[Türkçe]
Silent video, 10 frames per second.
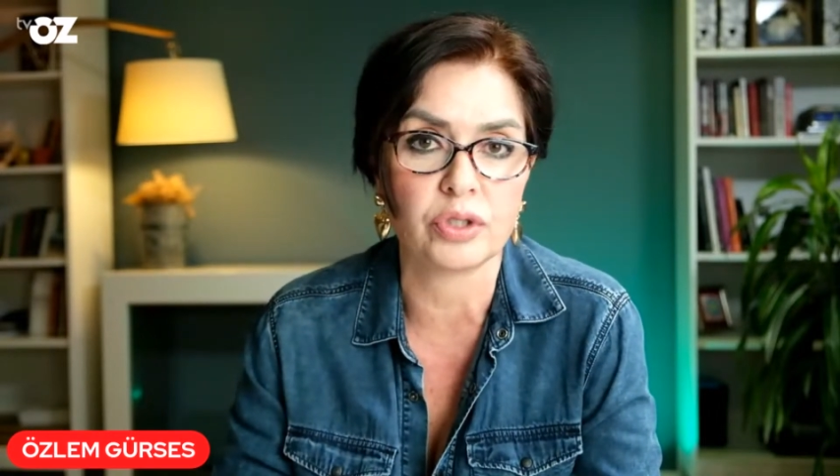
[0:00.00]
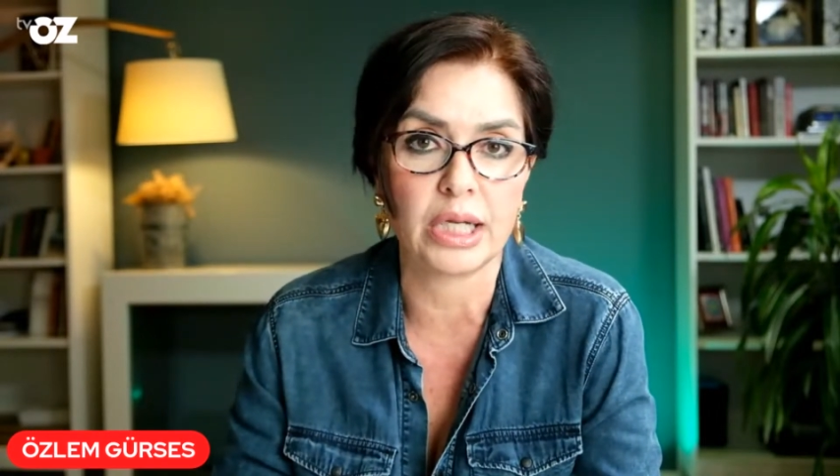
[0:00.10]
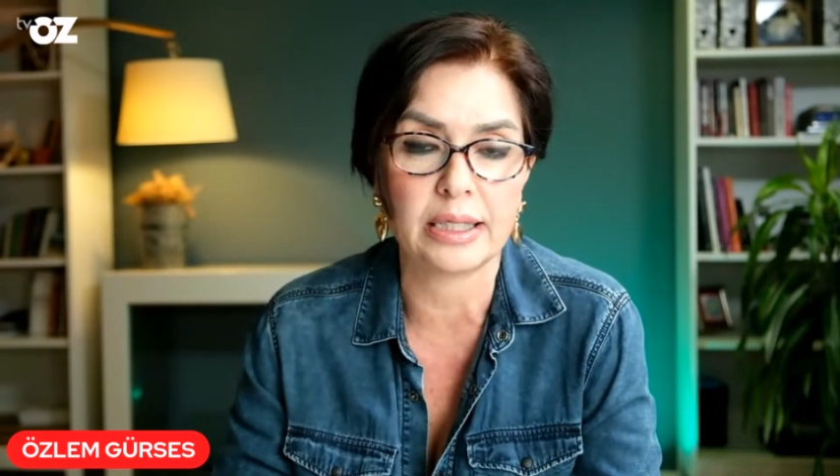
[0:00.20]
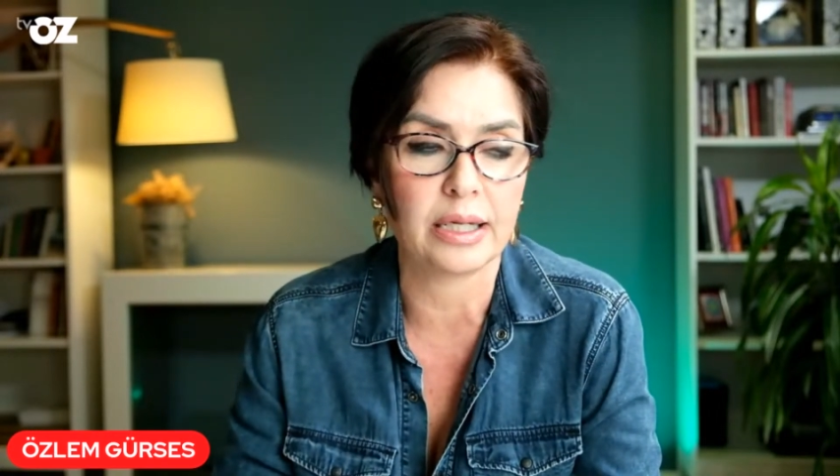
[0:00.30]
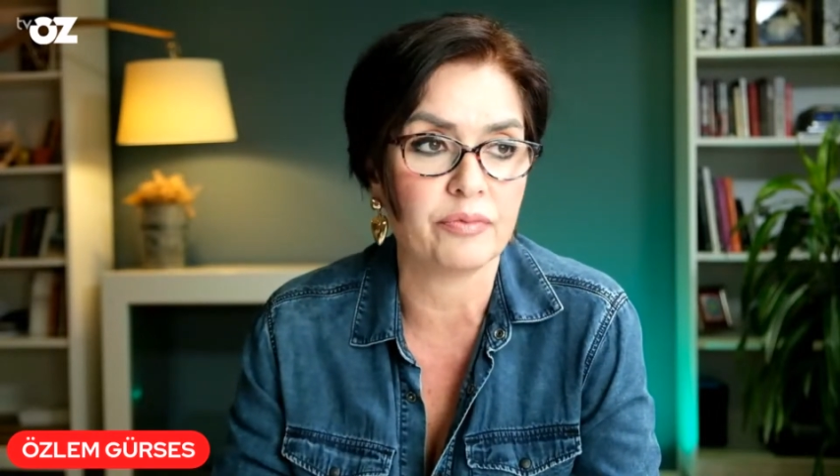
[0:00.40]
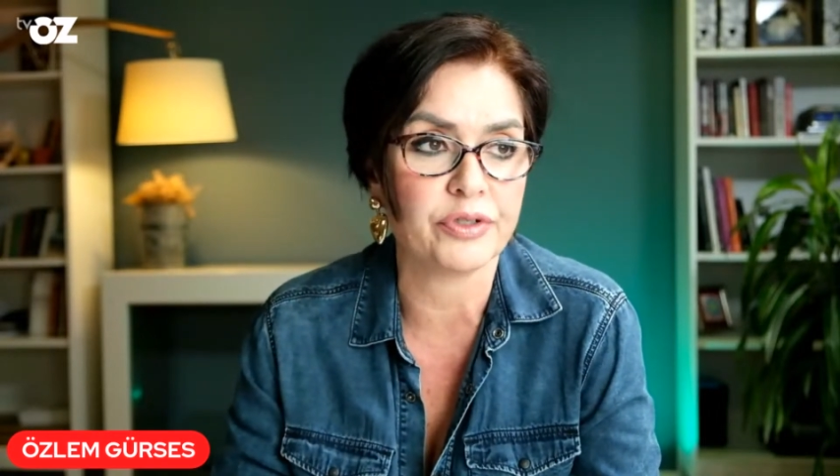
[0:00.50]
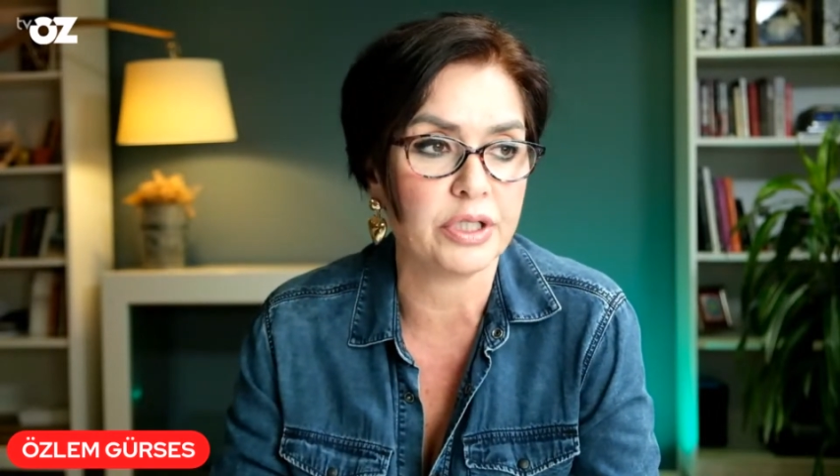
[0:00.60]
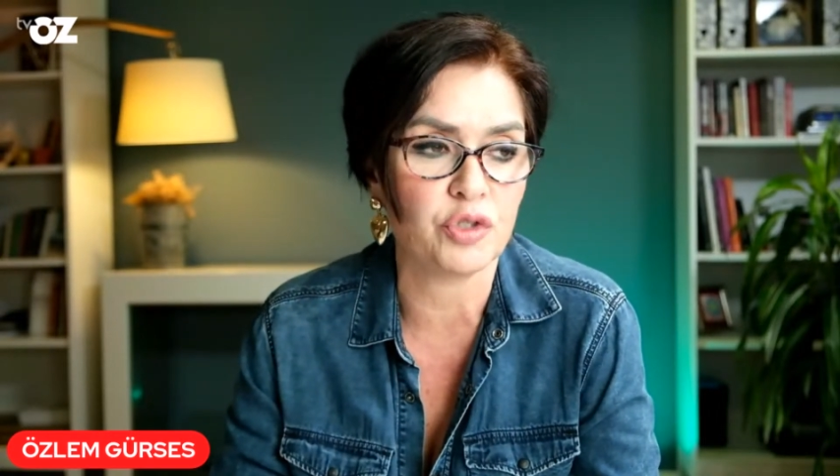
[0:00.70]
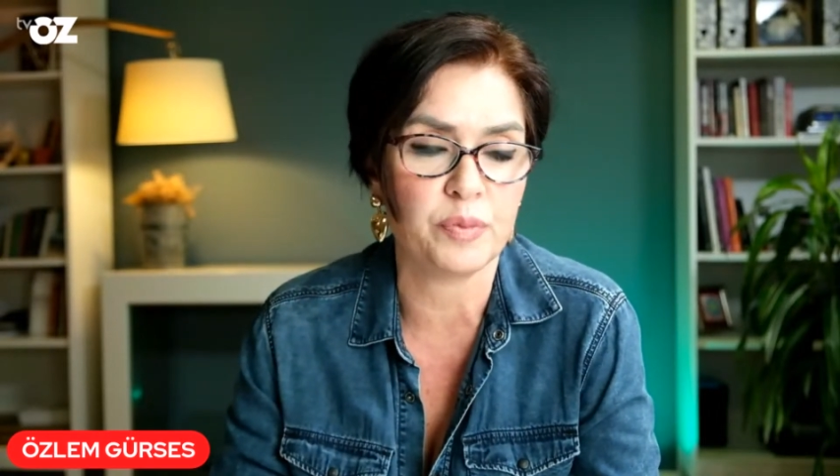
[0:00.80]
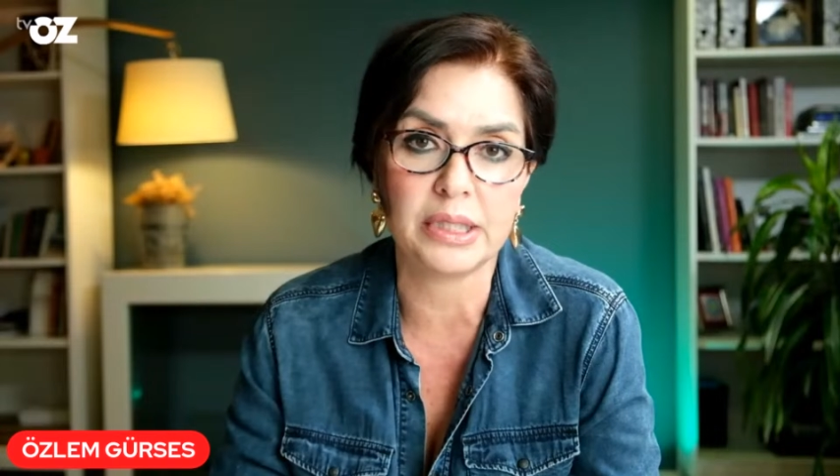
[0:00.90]
reklamdır,
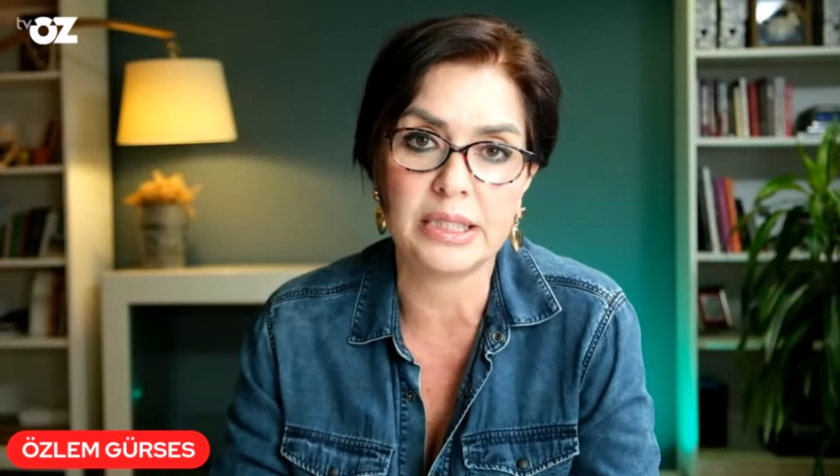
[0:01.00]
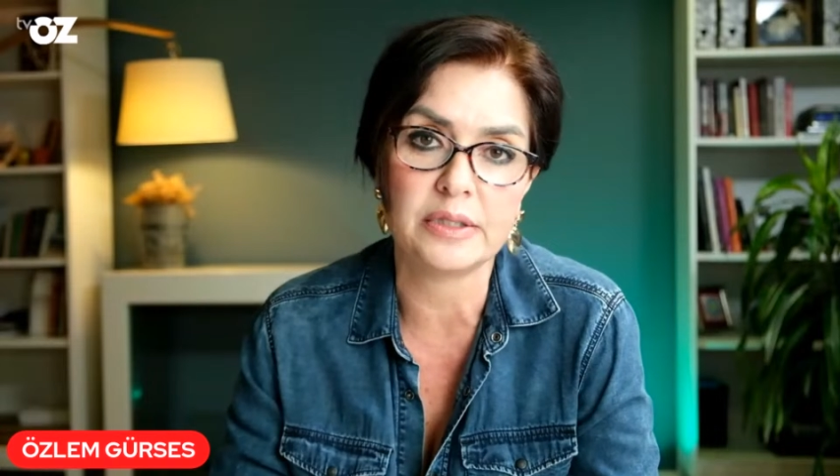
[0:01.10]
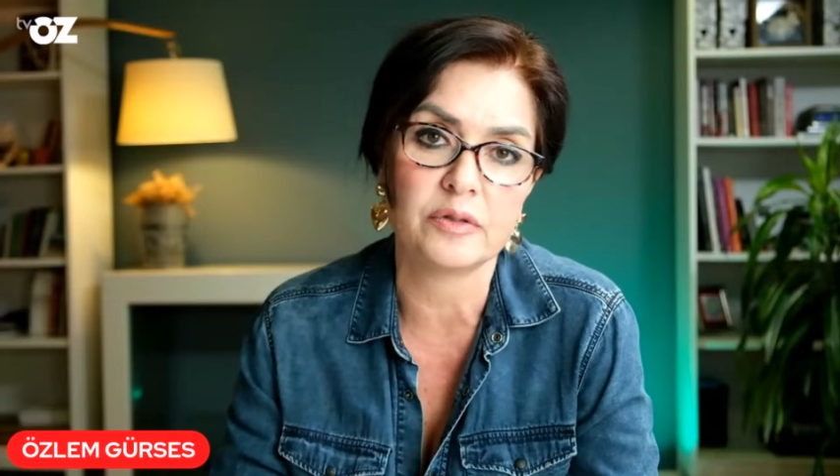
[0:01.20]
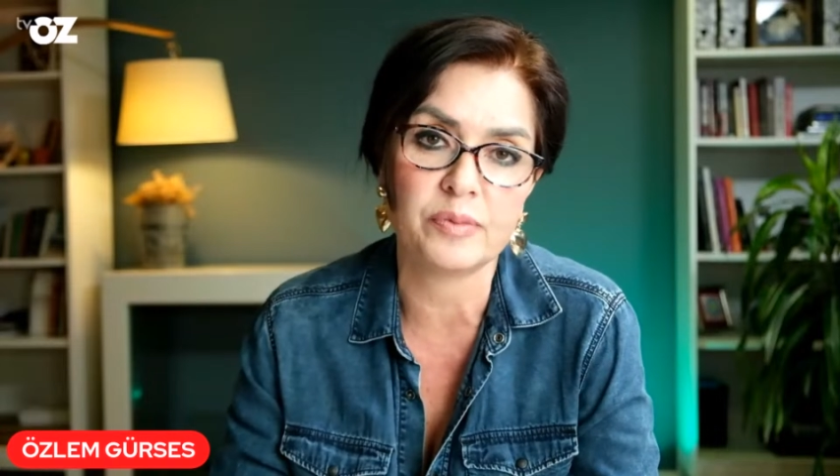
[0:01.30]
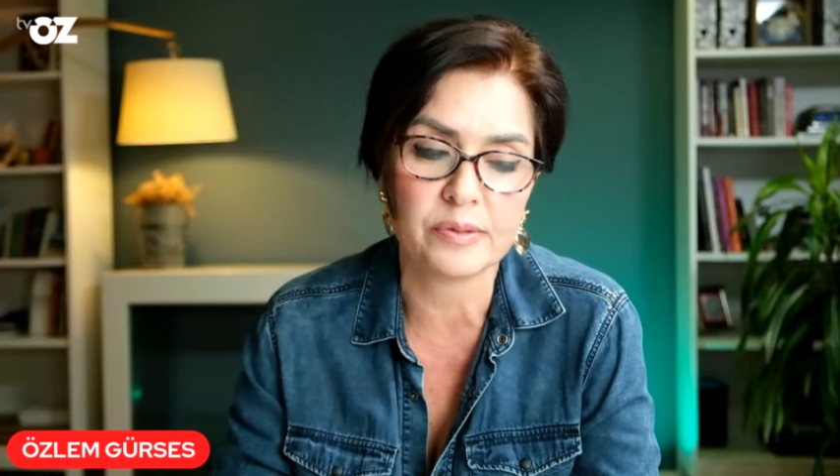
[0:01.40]
işbirliğidir.